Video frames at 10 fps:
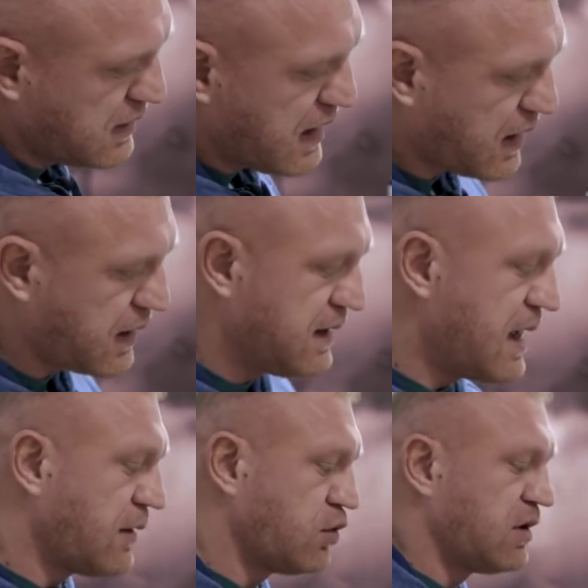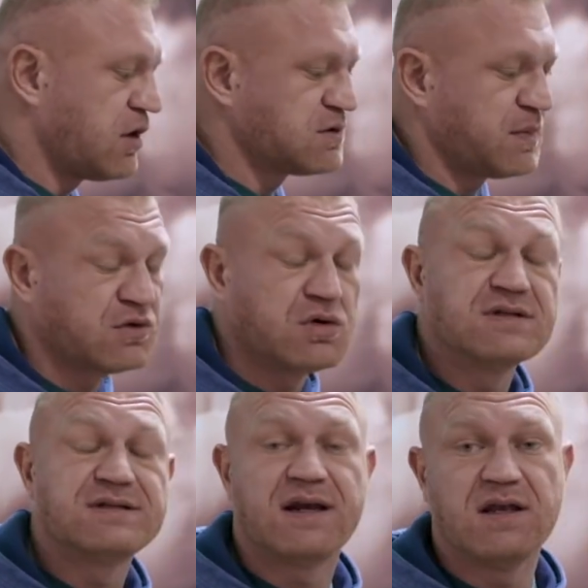jak ja tutaj
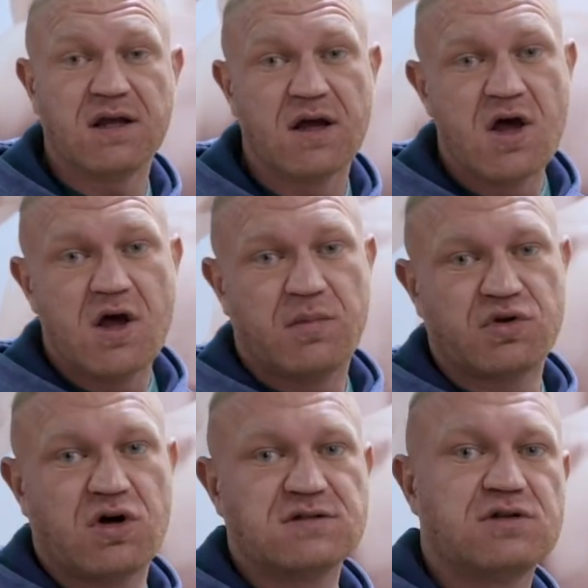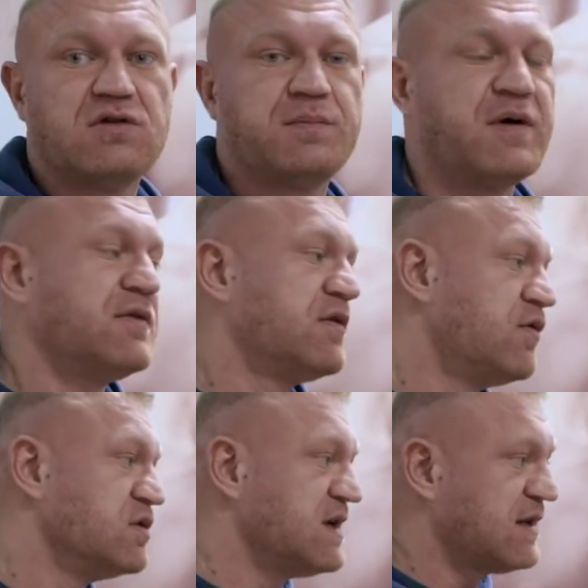rozpatrując trening podchodzę do pewnych
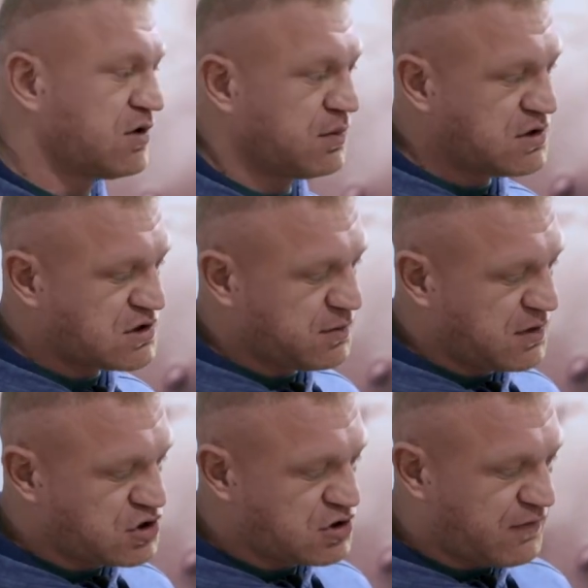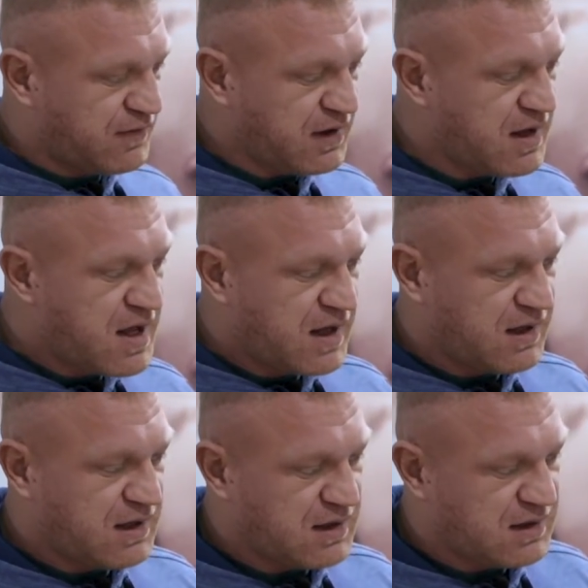funkcji anatomicznych mięśniowych
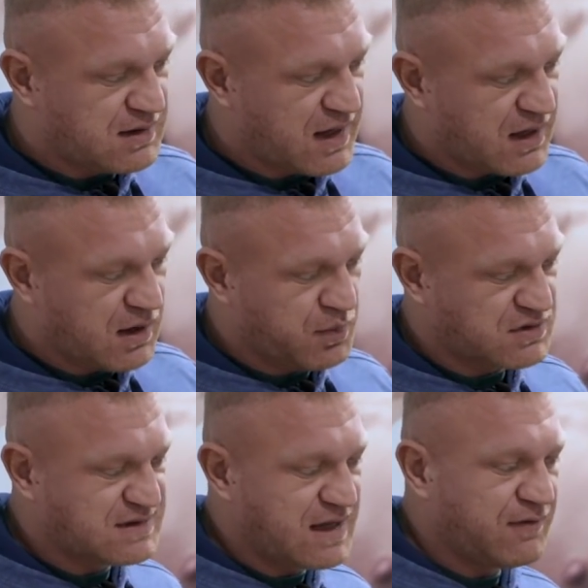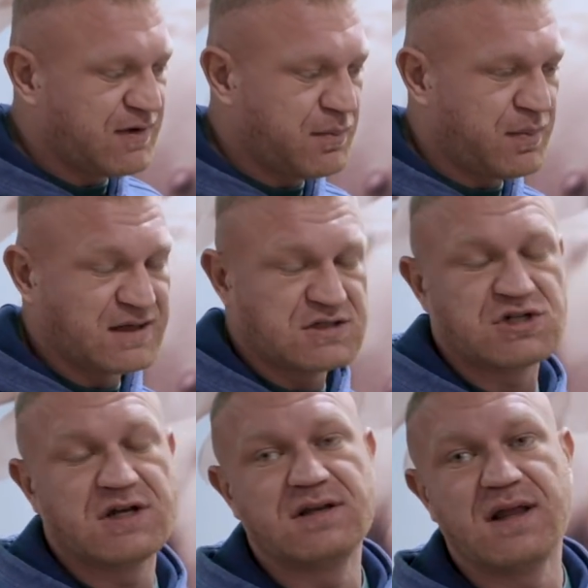i na jakiej podstawie
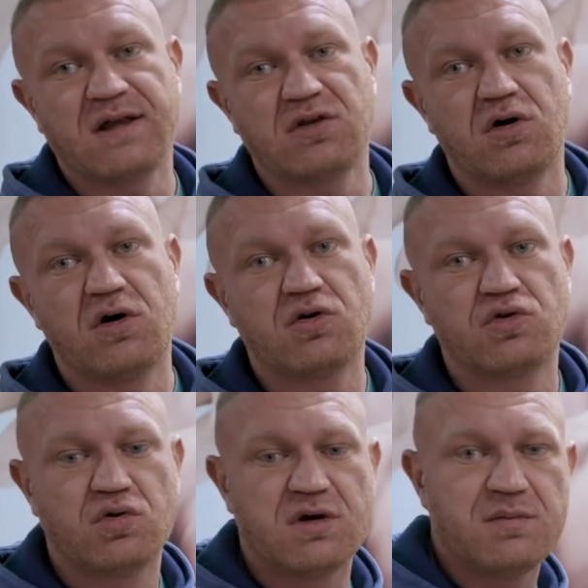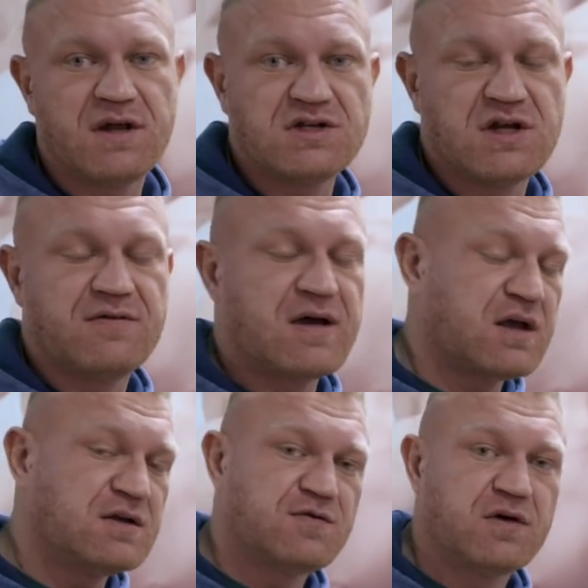patrzę na to, który mięsień w
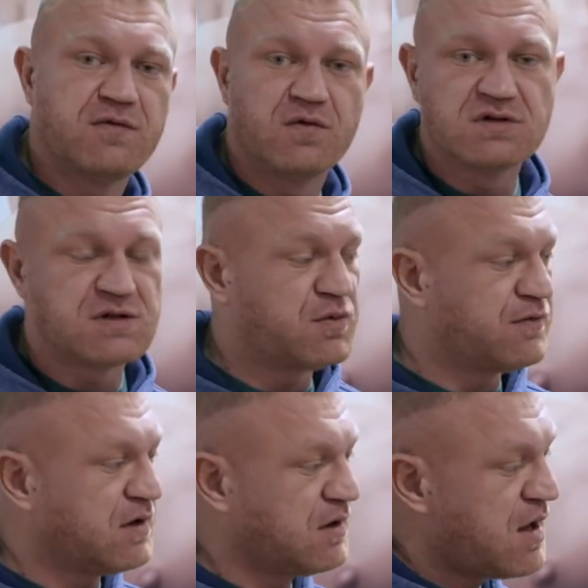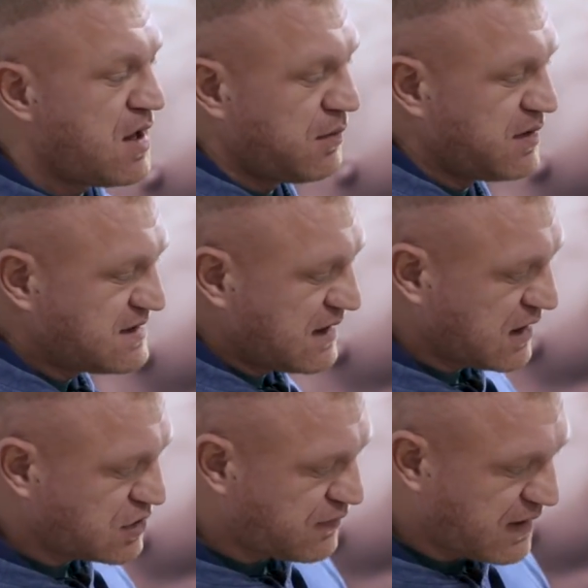jakiej swojej funkcji powinien być
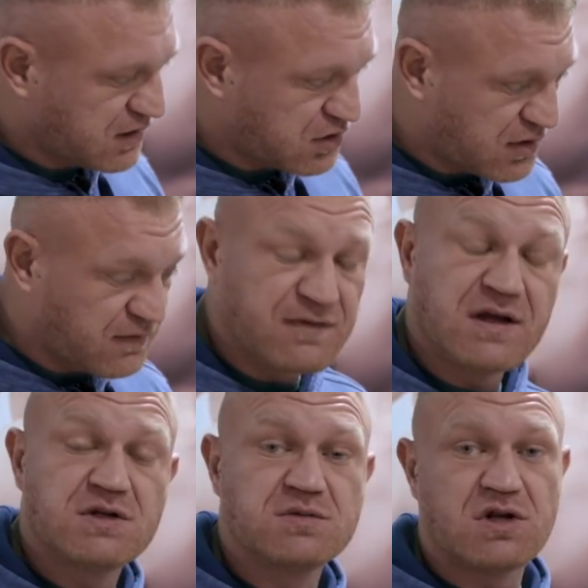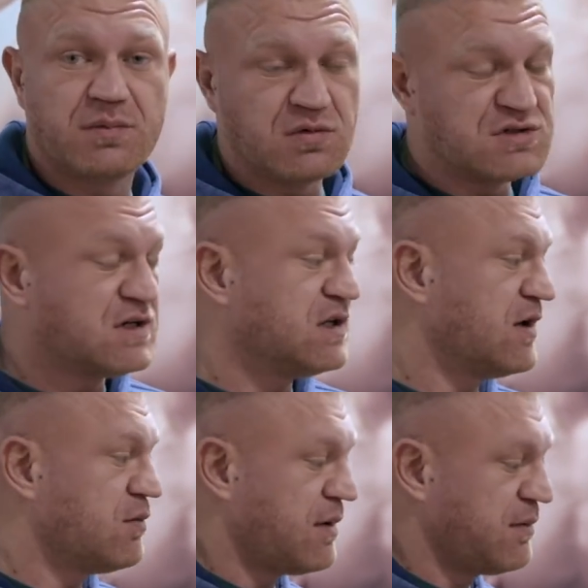zaangażowany trochę w większym stopniu. Dzięki temu